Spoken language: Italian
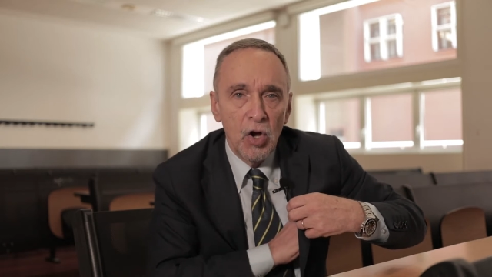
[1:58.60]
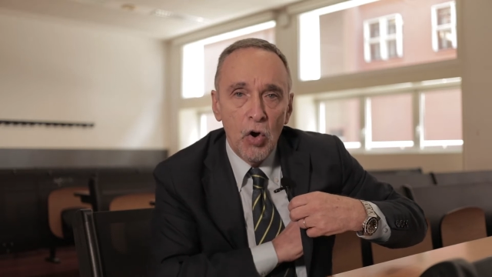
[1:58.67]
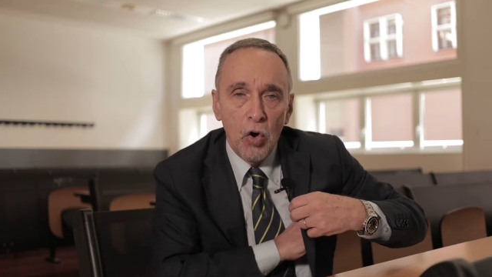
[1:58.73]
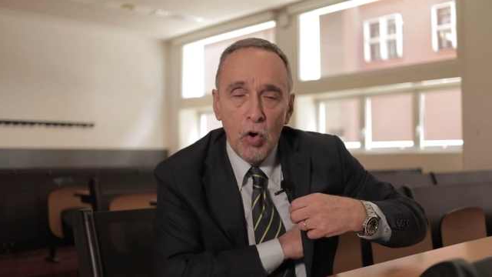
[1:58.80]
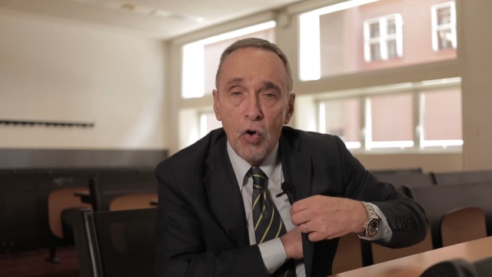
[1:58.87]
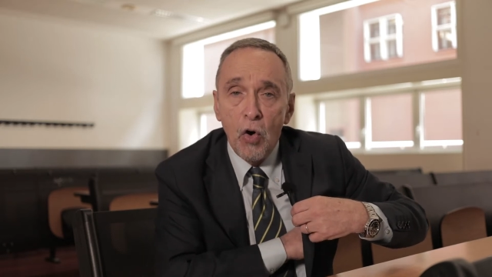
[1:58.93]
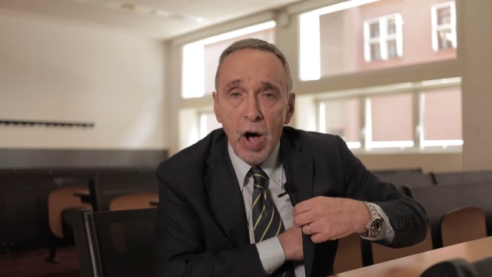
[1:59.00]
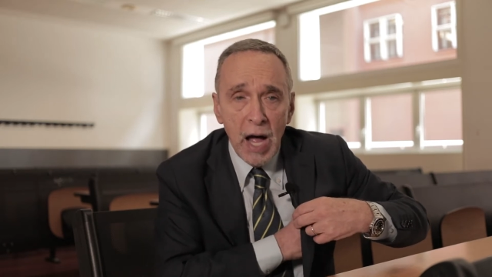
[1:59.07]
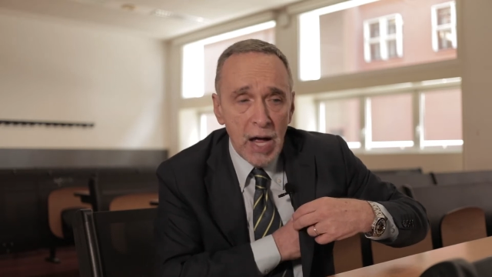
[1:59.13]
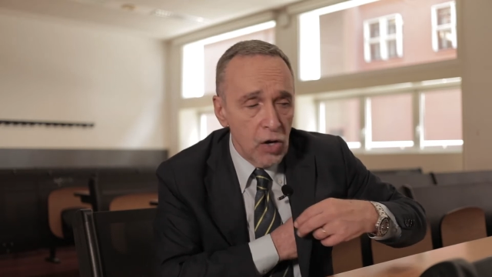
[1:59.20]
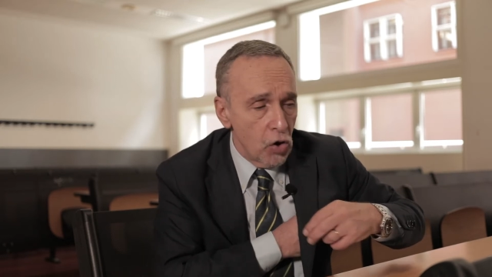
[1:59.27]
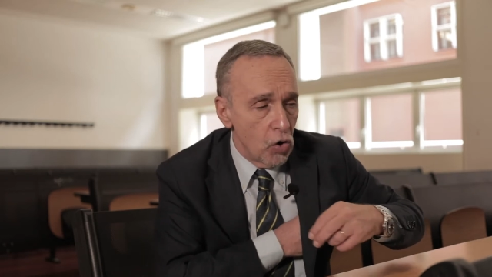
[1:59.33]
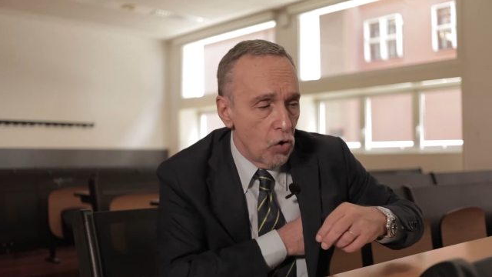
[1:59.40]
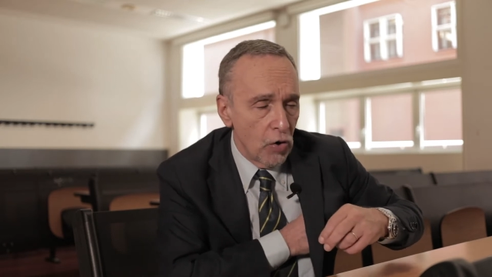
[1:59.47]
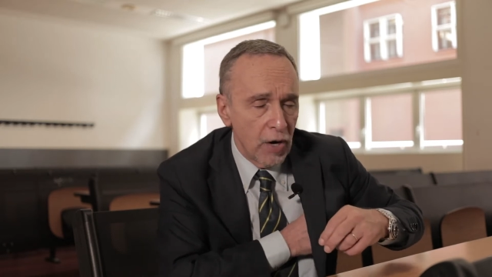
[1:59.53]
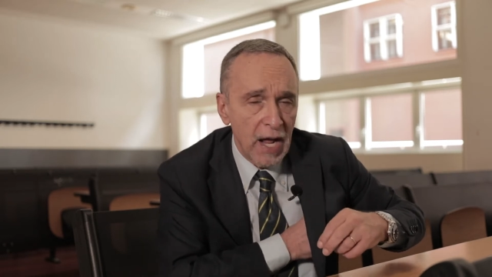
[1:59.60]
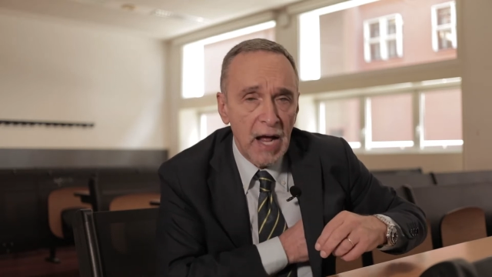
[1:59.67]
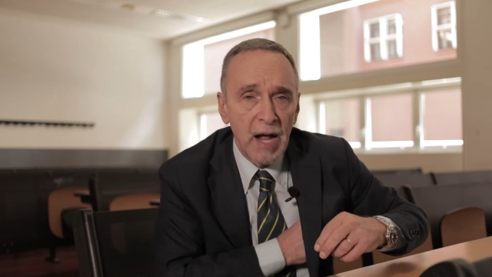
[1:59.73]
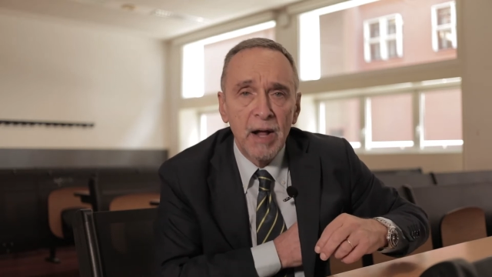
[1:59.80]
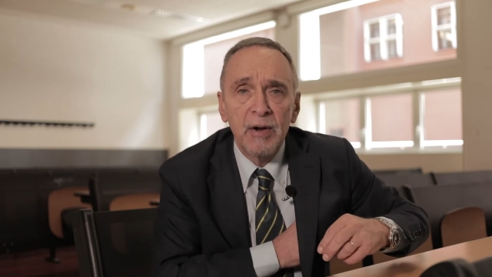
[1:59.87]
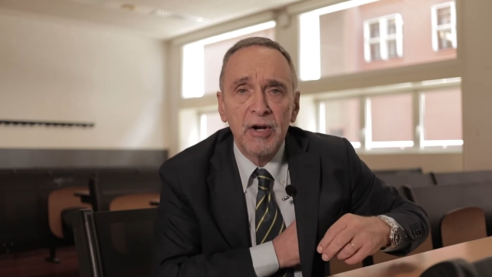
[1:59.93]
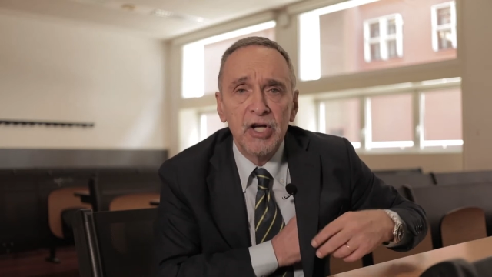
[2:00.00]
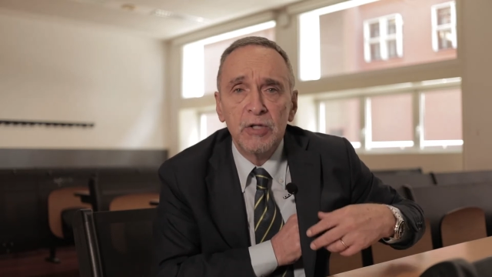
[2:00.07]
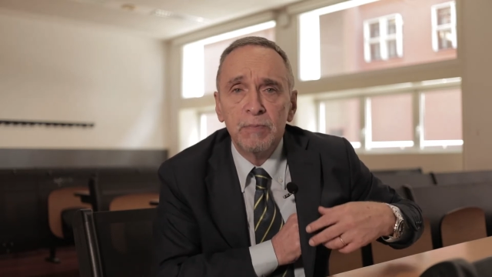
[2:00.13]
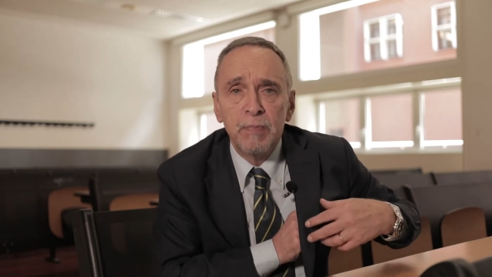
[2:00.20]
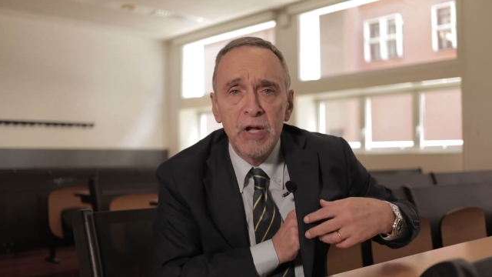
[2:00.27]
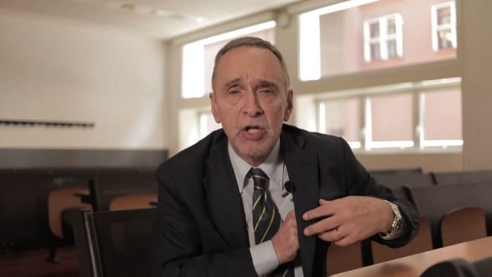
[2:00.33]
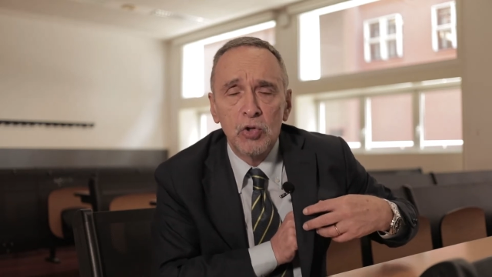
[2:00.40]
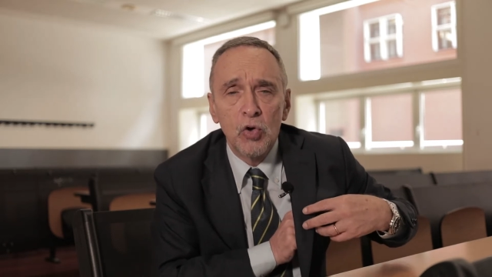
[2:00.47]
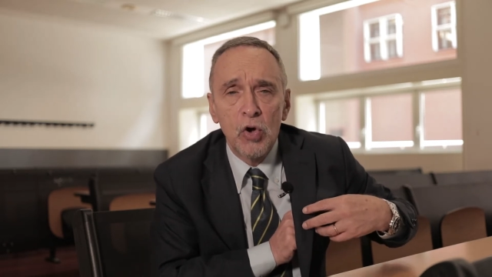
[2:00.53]
o ancora
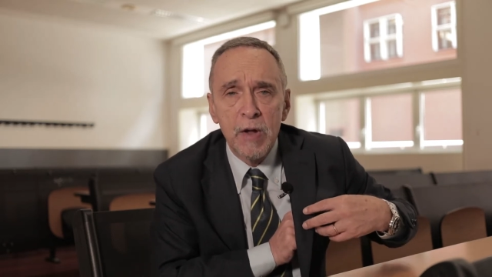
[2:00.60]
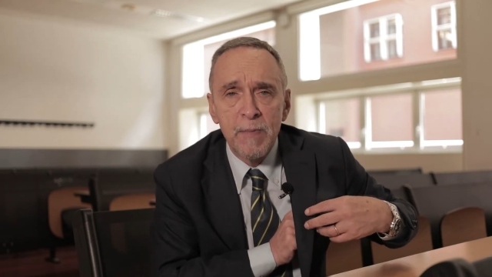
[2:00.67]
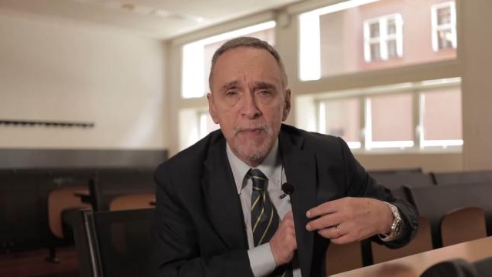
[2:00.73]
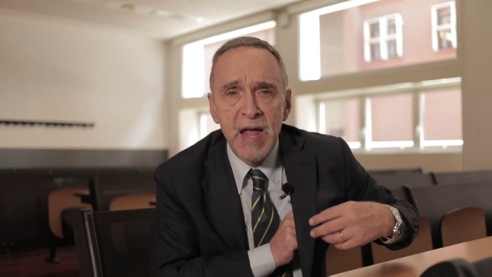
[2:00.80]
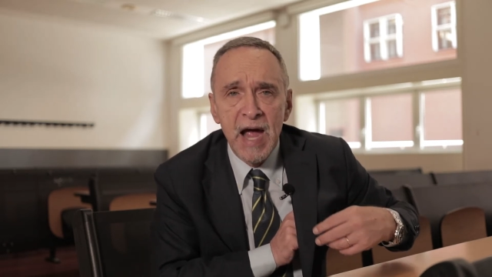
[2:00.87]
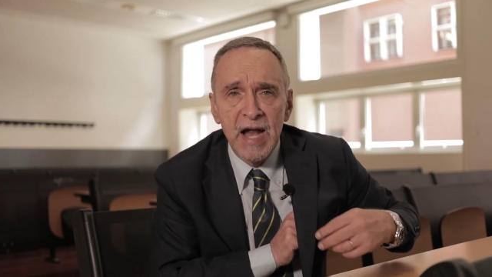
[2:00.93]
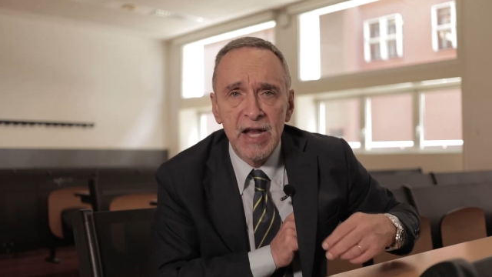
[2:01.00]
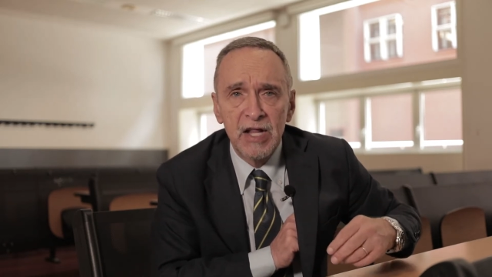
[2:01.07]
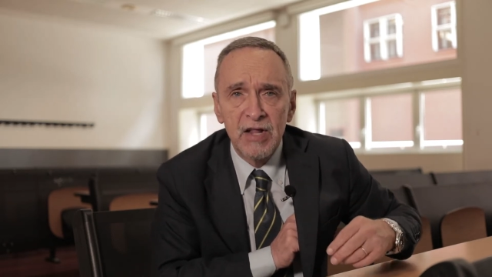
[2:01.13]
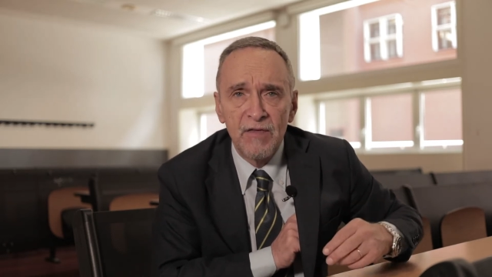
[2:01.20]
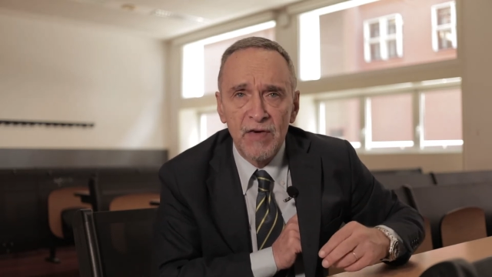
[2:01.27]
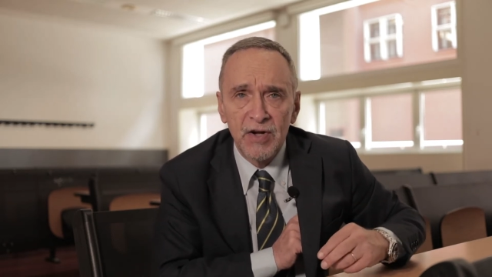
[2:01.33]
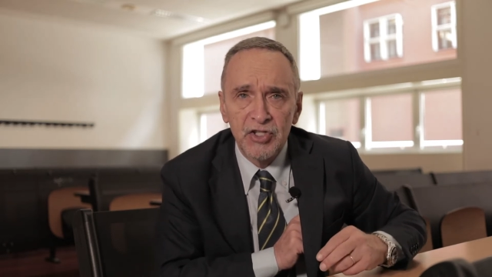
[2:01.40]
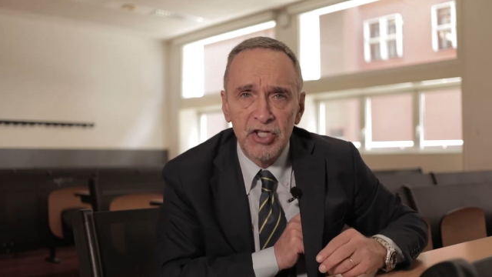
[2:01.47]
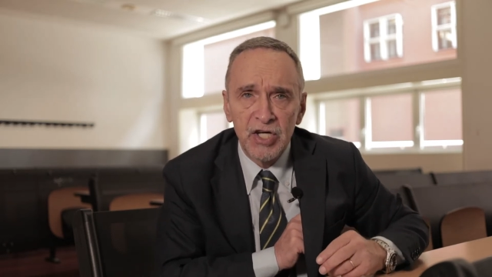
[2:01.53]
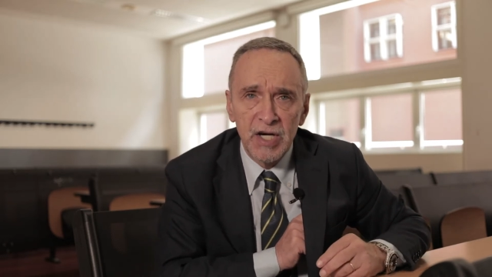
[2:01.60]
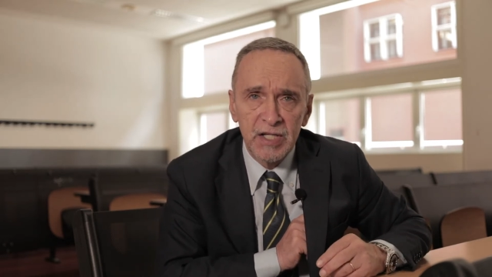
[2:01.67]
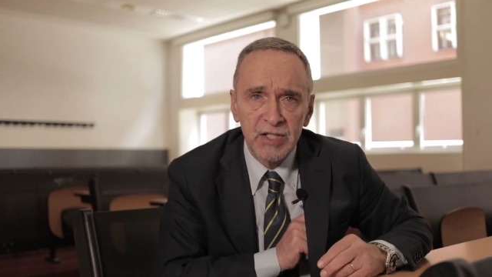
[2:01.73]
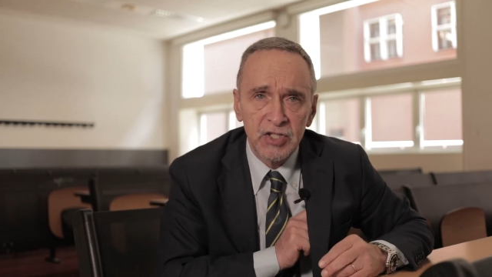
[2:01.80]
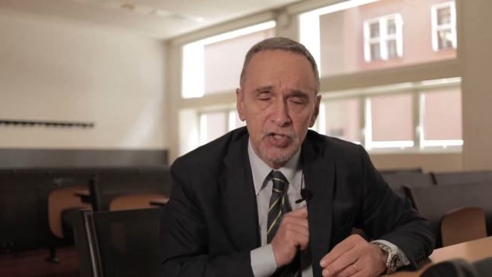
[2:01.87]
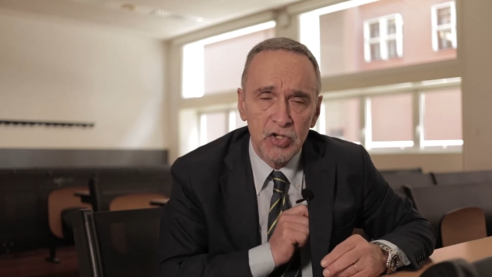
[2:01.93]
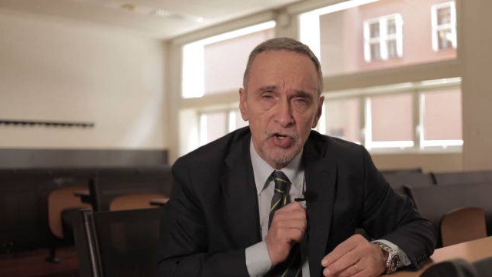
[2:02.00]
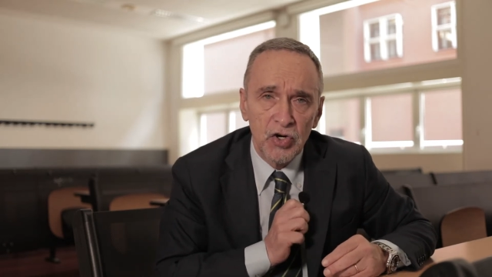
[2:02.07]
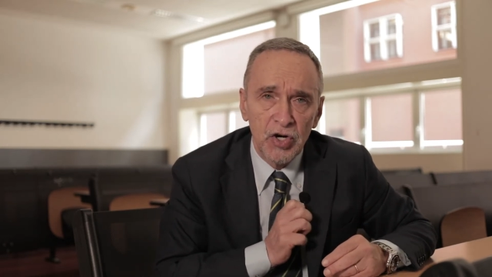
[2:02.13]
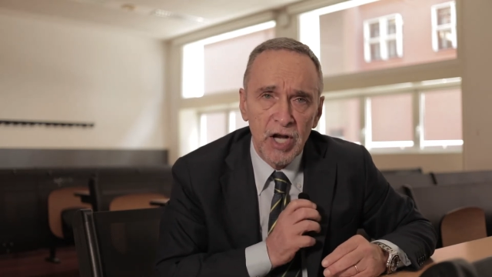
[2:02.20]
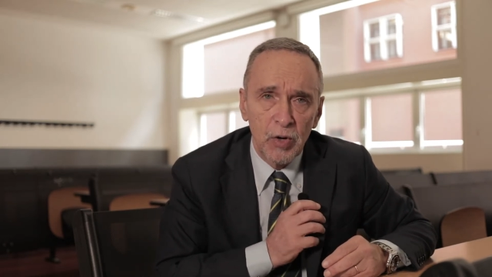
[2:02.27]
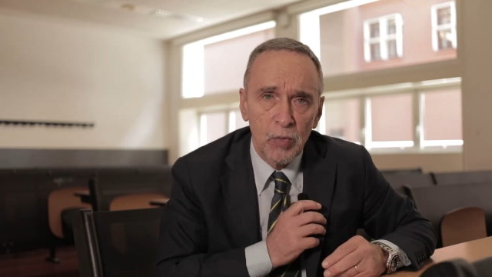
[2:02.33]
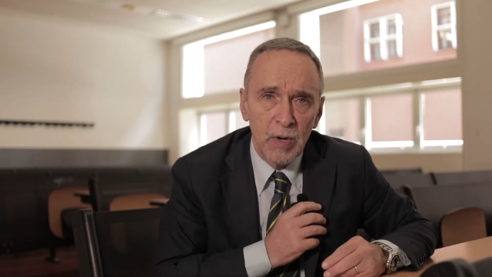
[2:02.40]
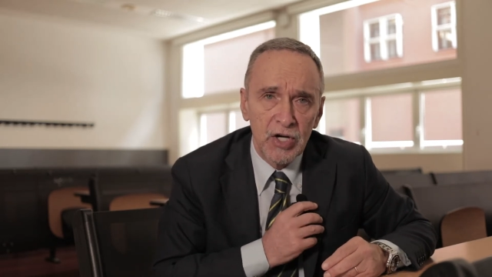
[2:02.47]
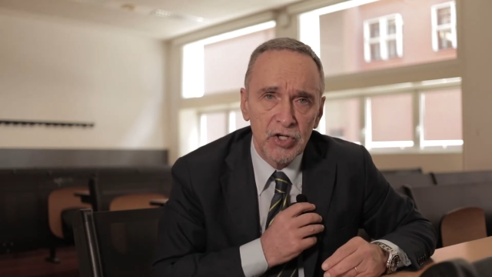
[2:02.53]
rispetto ai piani di
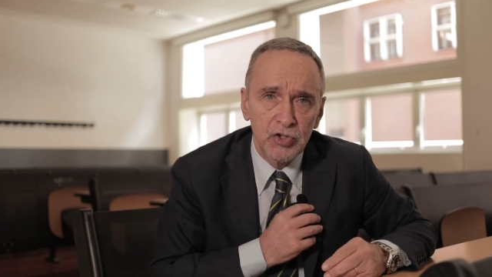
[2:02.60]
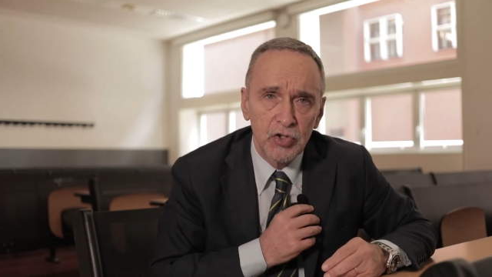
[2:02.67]
vaccinazione, quali